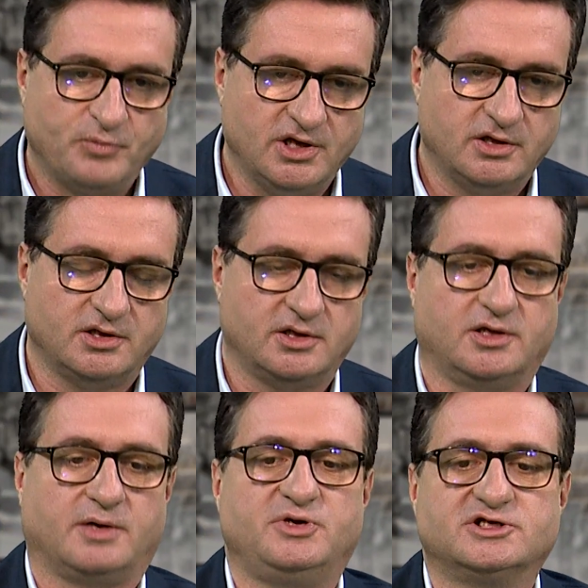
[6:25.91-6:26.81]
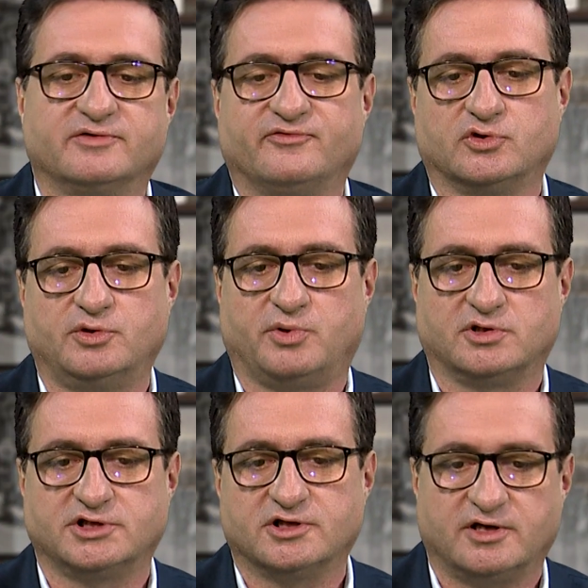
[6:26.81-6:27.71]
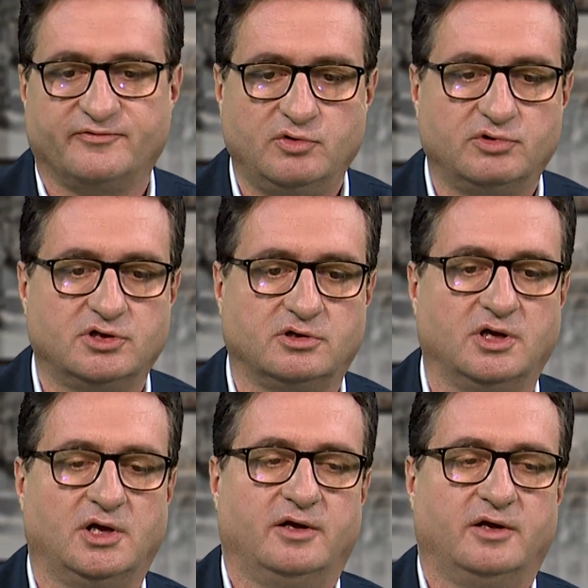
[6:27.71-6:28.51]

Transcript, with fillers: e, napisem Wody Polskie, trafiły do